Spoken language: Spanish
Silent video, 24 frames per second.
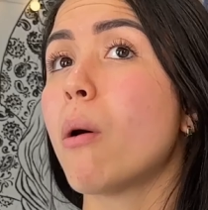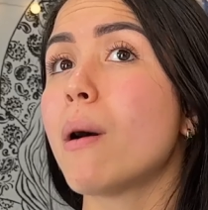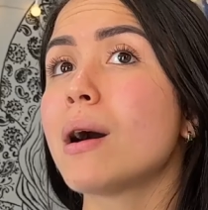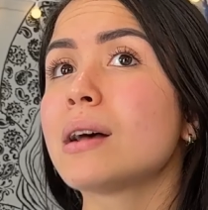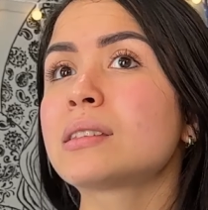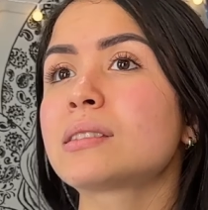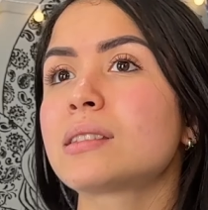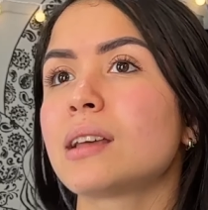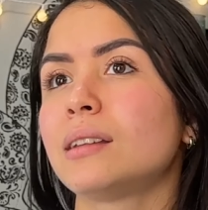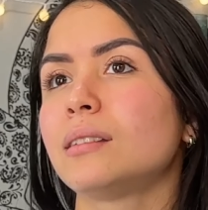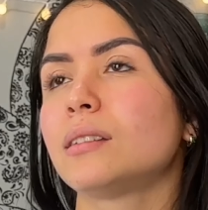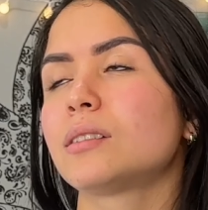
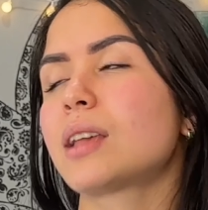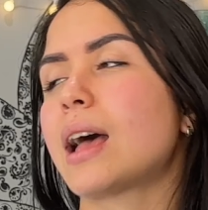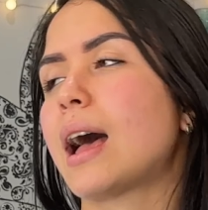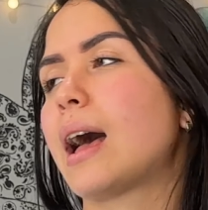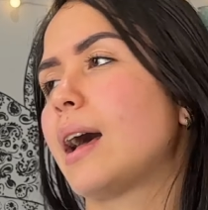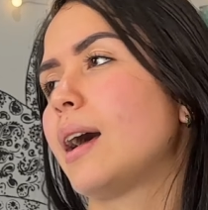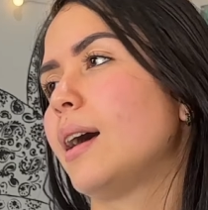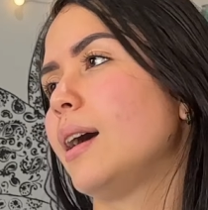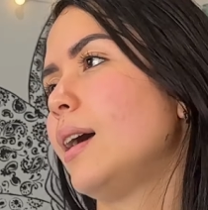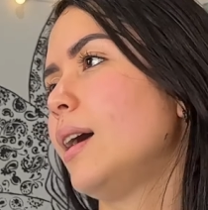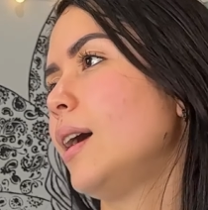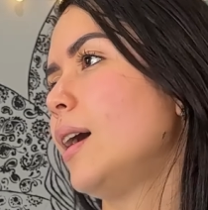bastante, o
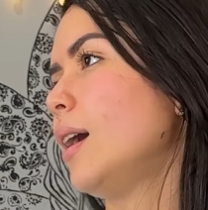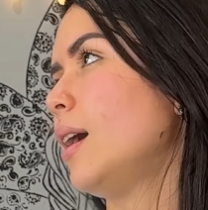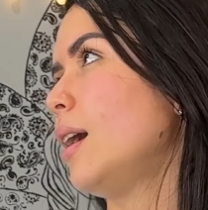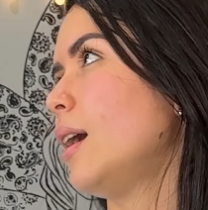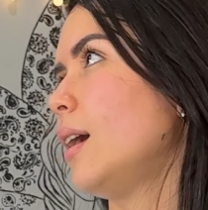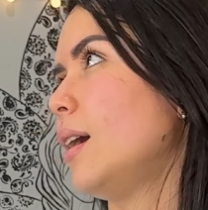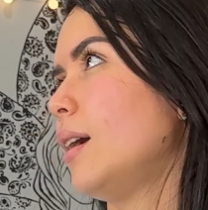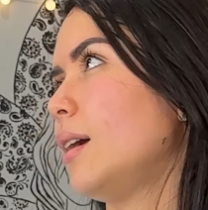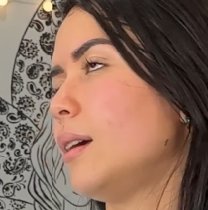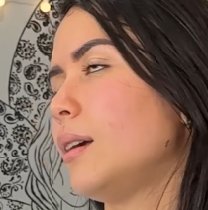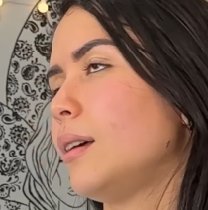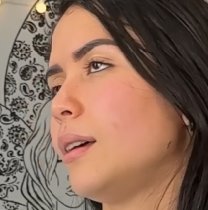sea,
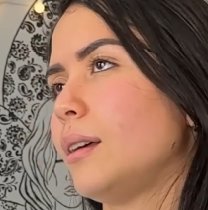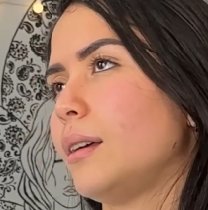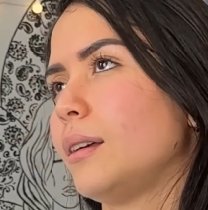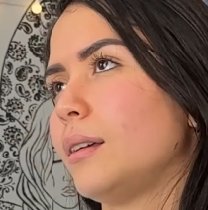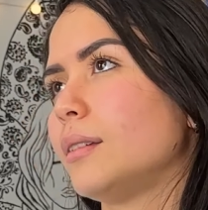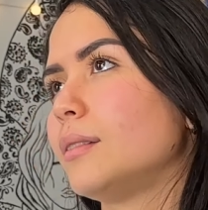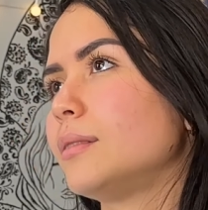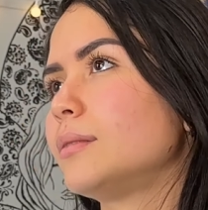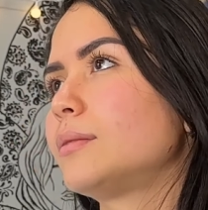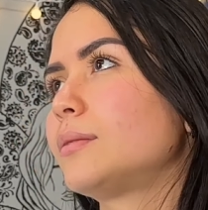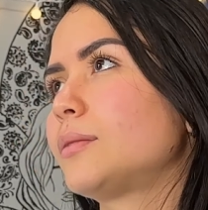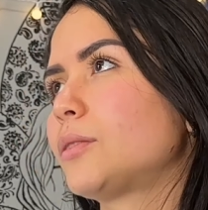
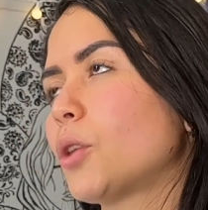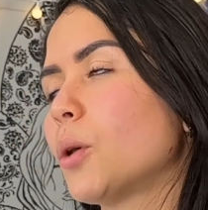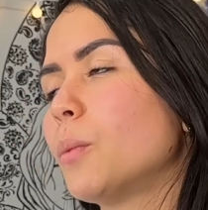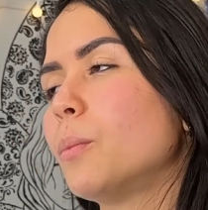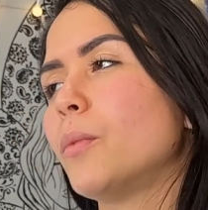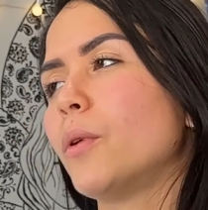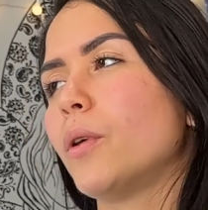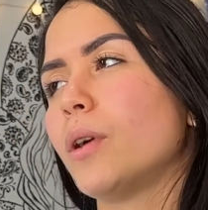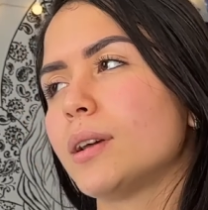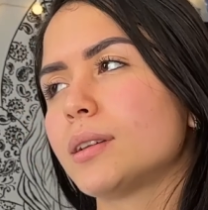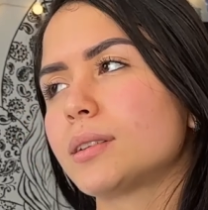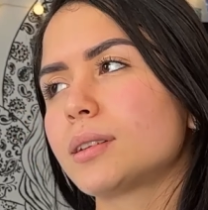
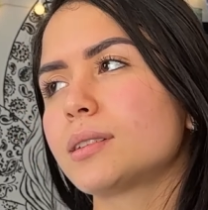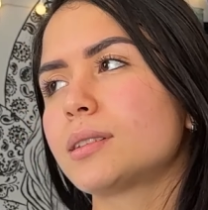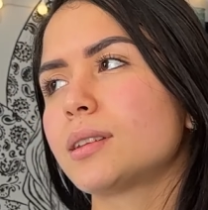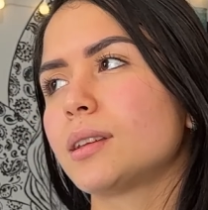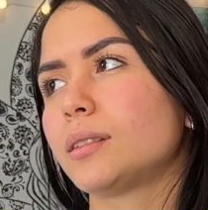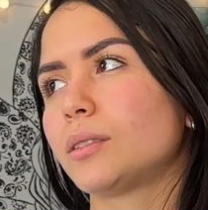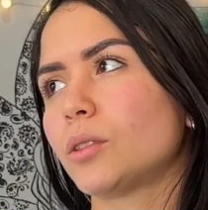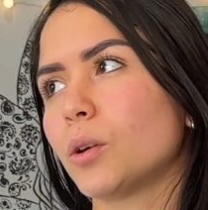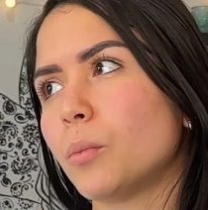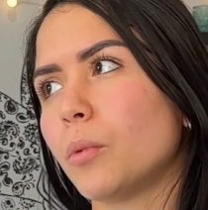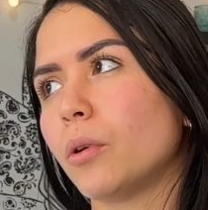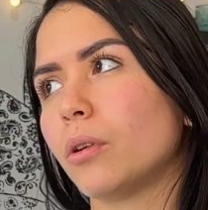tomó, eso sí
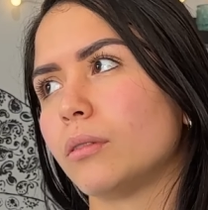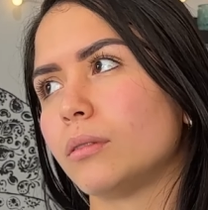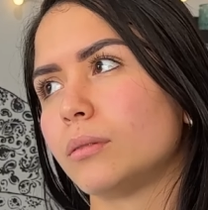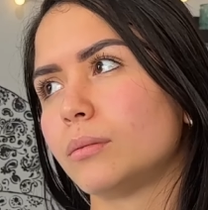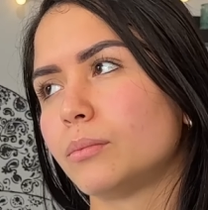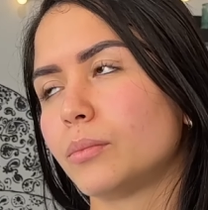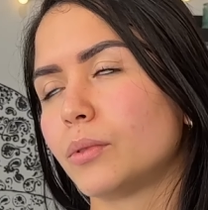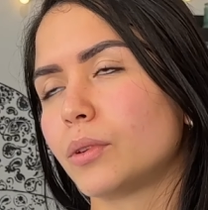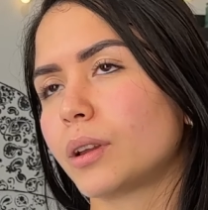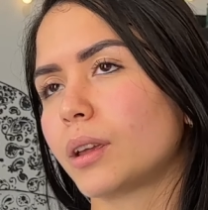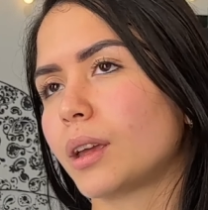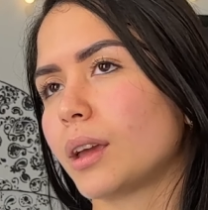tomó,
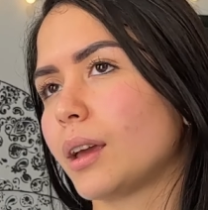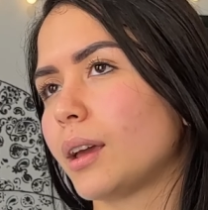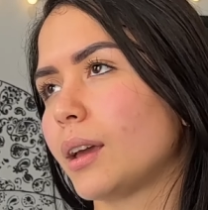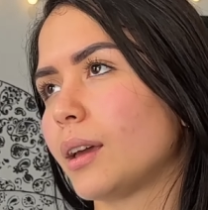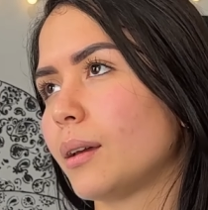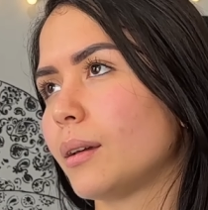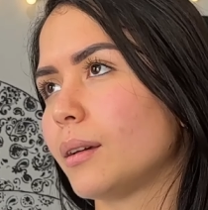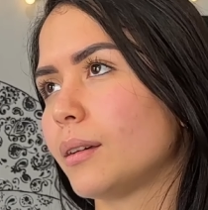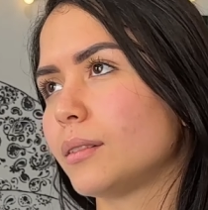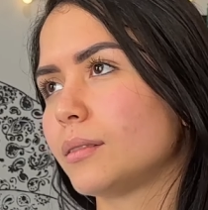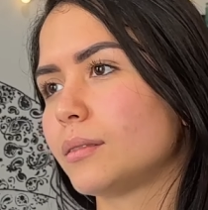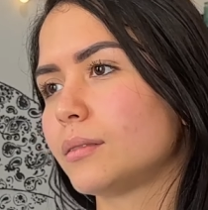
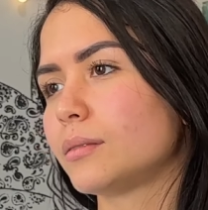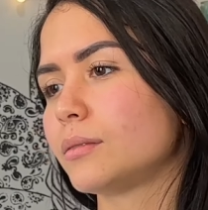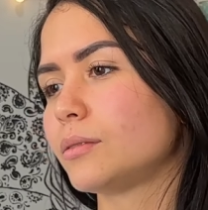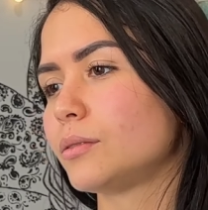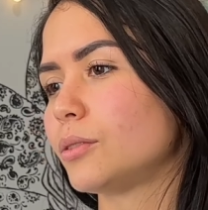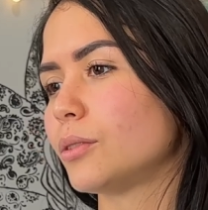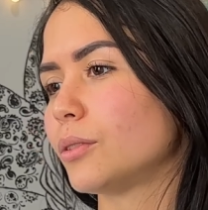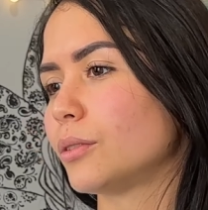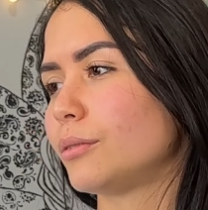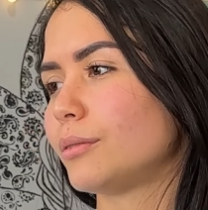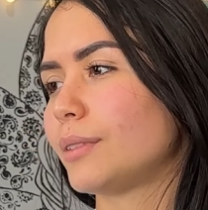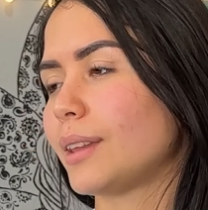porque
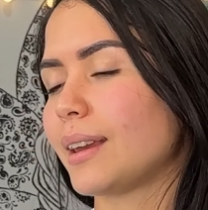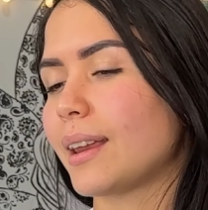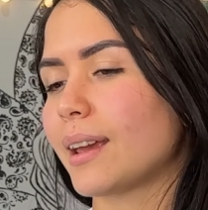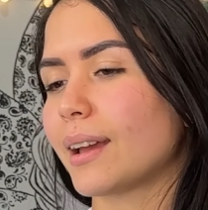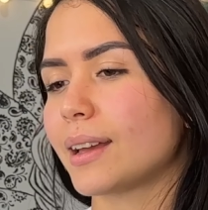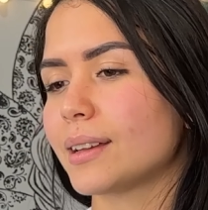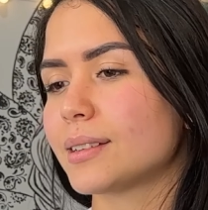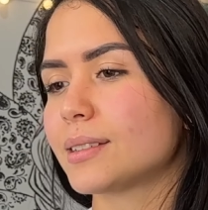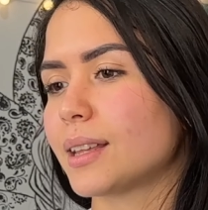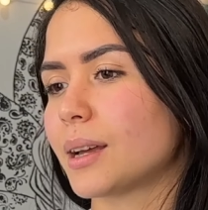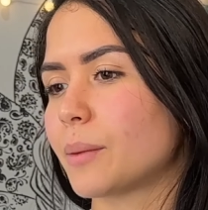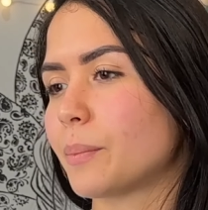yo tenía
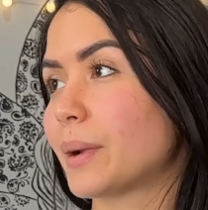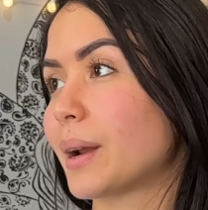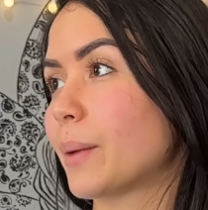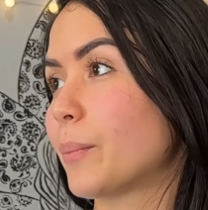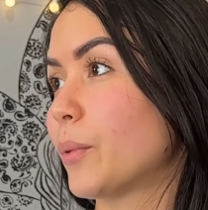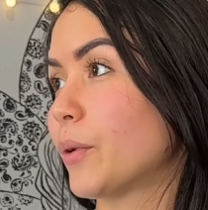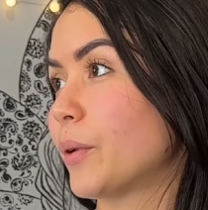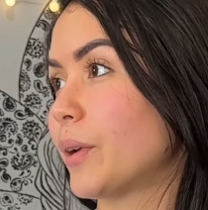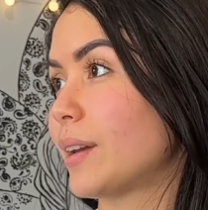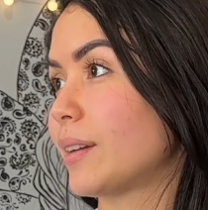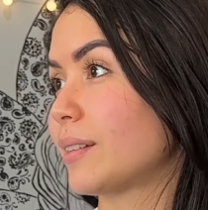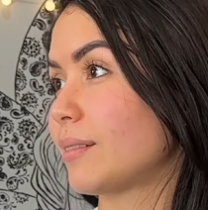que estar para
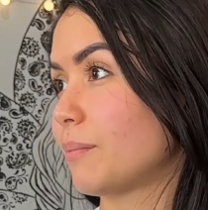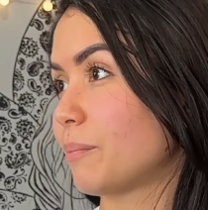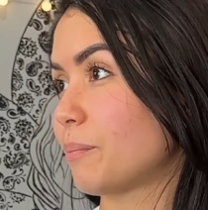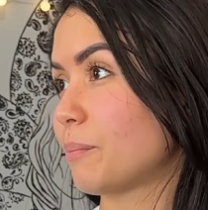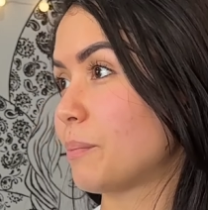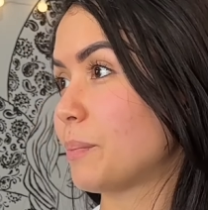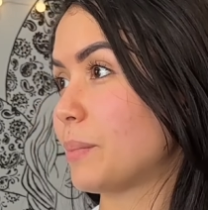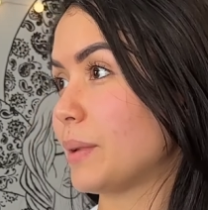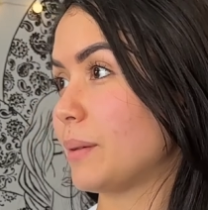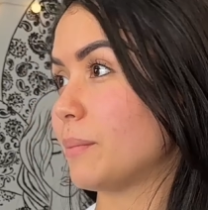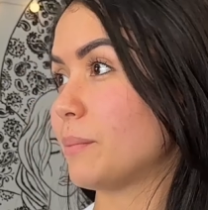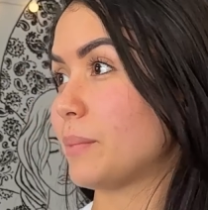poder
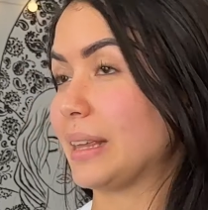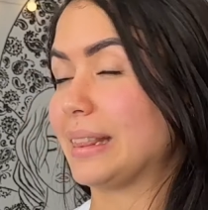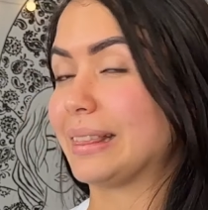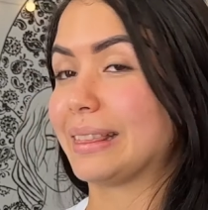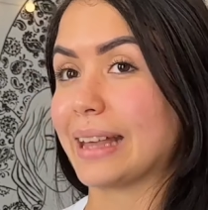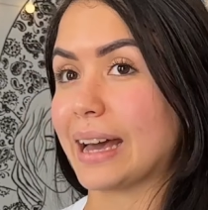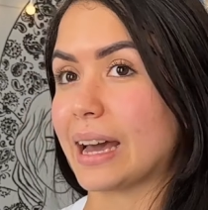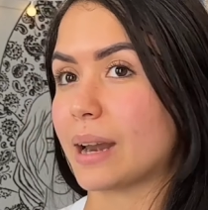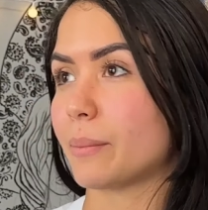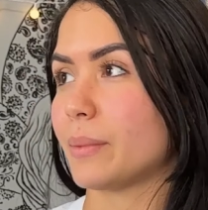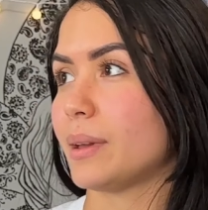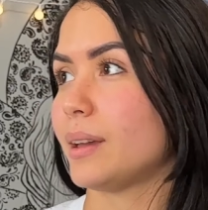
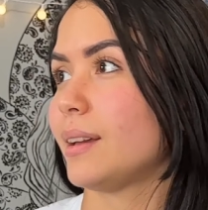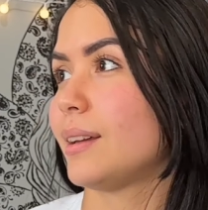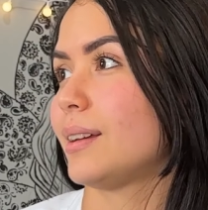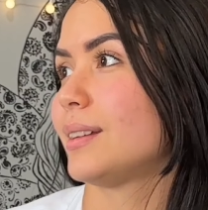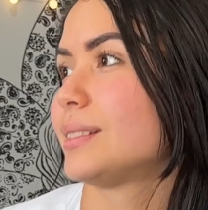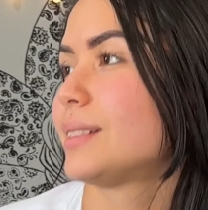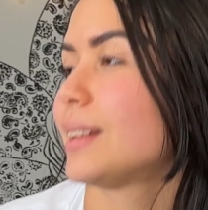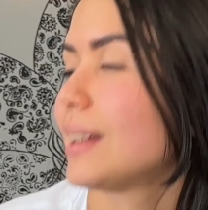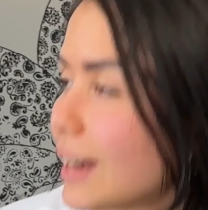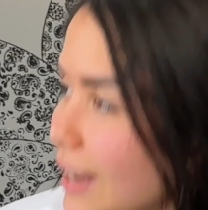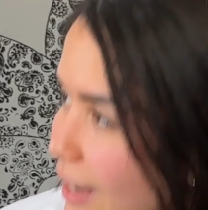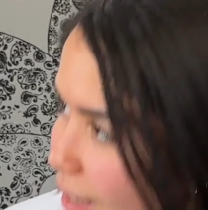pintarme,
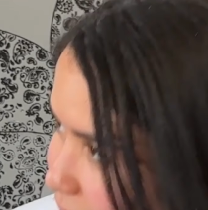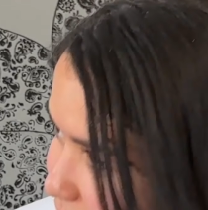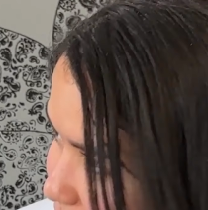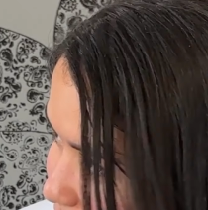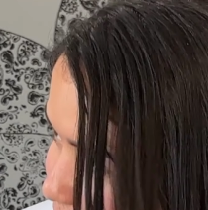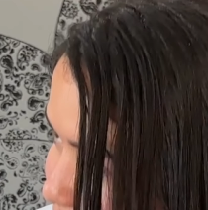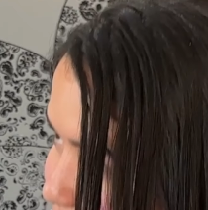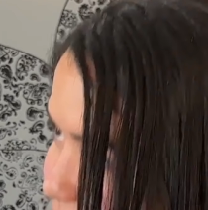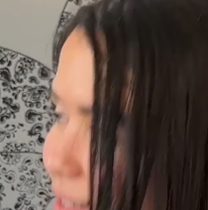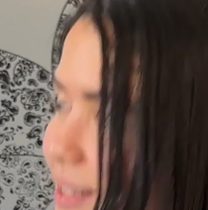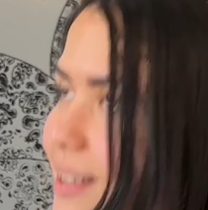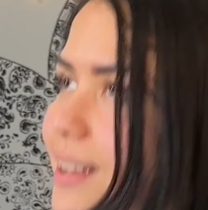tenía que estar
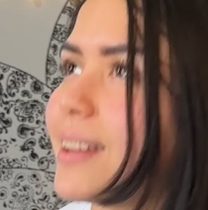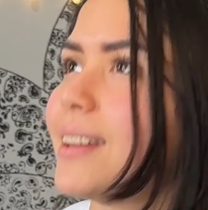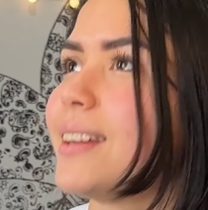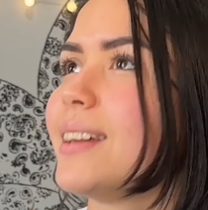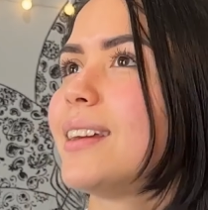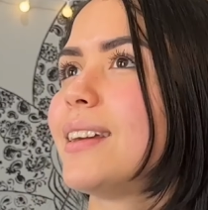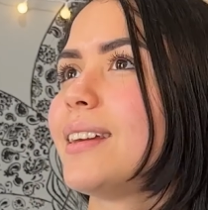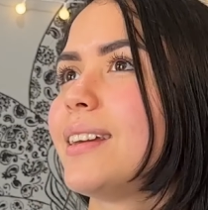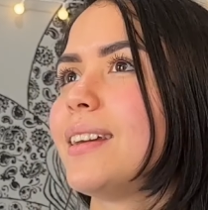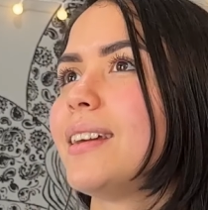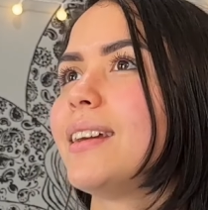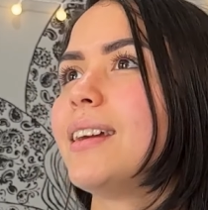
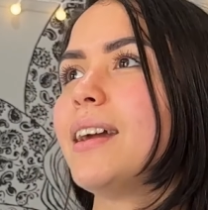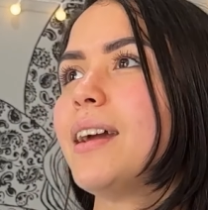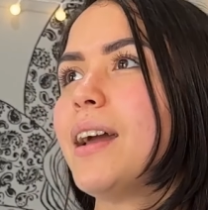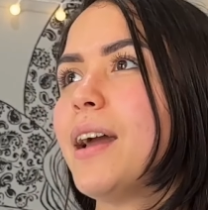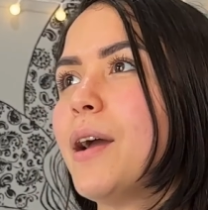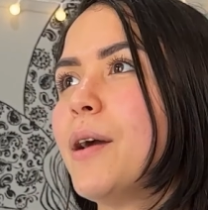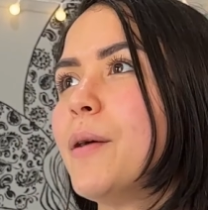así,